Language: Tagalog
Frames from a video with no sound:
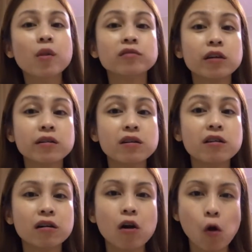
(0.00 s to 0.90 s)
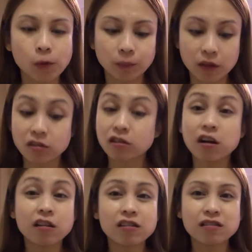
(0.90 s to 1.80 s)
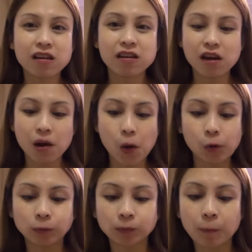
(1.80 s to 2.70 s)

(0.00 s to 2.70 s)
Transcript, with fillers: Nag-iyak ako. Ito talaga, naiiyak ako.